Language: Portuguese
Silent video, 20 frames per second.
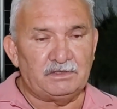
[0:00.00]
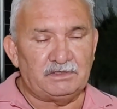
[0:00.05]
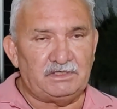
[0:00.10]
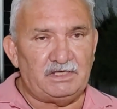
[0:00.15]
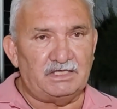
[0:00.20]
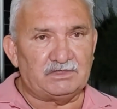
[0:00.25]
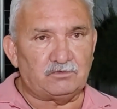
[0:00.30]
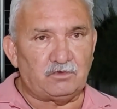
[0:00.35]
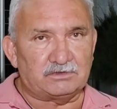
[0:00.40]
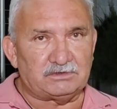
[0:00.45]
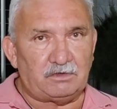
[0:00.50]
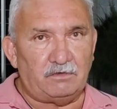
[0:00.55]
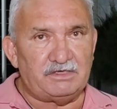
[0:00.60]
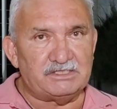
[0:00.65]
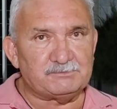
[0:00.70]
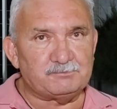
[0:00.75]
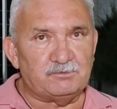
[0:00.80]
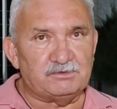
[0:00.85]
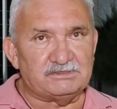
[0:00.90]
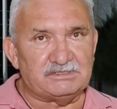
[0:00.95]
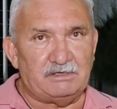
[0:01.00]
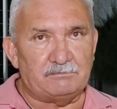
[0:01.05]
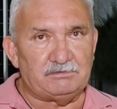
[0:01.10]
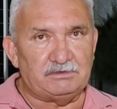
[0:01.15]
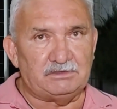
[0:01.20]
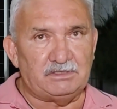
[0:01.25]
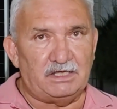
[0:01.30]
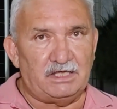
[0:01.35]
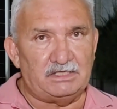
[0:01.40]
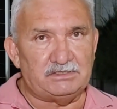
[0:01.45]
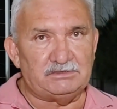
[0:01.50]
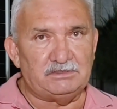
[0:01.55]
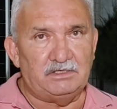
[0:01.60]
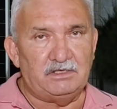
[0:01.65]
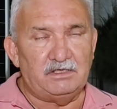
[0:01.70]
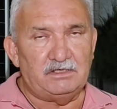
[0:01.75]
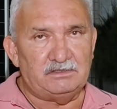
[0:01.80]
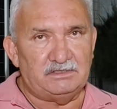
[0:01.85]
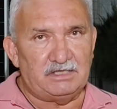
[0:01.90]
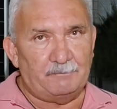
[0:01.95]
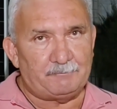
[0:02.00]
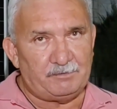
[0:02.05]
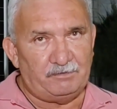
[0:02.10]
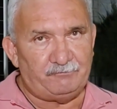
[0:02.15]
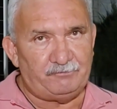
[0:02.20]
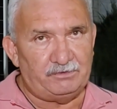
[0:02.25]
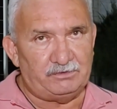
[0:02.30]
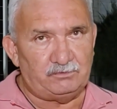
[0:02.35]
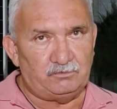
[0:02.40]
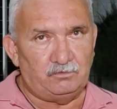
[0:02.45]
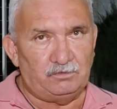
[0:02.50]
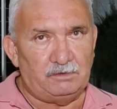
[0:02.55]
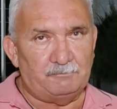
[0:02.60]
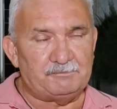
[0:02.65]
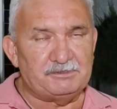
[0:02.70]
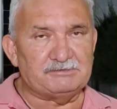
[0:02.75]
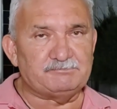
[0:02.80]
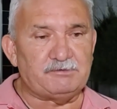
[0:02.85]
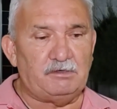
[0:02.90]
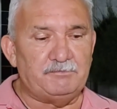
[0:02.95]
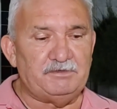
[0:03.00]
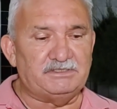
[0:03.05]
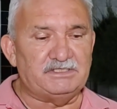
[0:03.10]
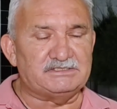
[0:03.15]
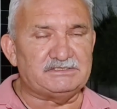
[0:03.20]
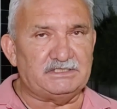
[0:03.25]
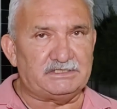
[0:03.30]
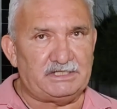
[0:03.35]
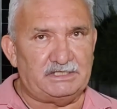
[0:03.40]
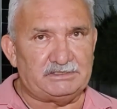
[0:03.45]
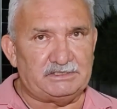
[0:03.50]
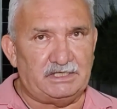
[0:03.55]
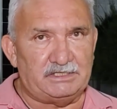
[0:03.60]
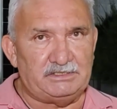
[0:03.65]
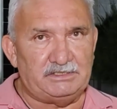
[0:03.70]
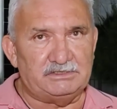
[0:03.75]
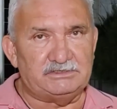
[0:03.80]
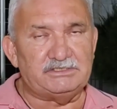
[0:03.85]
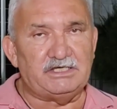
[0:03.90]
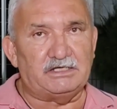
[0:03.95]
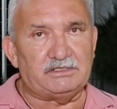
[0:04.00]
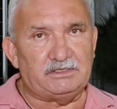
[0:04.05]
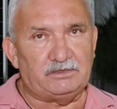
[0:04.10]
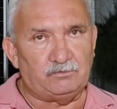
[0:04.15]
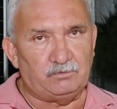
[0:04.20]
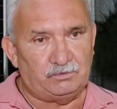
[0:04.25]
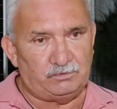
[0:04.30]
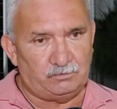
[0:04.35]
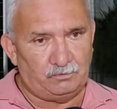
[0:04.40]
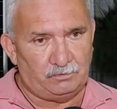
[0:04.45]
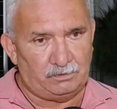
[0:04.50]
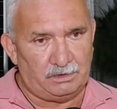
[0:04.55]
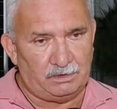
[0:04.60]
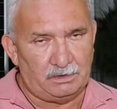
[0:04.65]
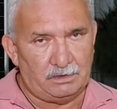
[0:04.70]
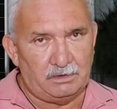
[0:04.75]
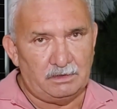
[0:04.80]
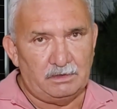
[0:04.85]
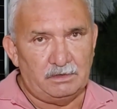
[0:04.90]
que é total responsabilidade da prefeitura, principalmente da Secretaria de Agricultura.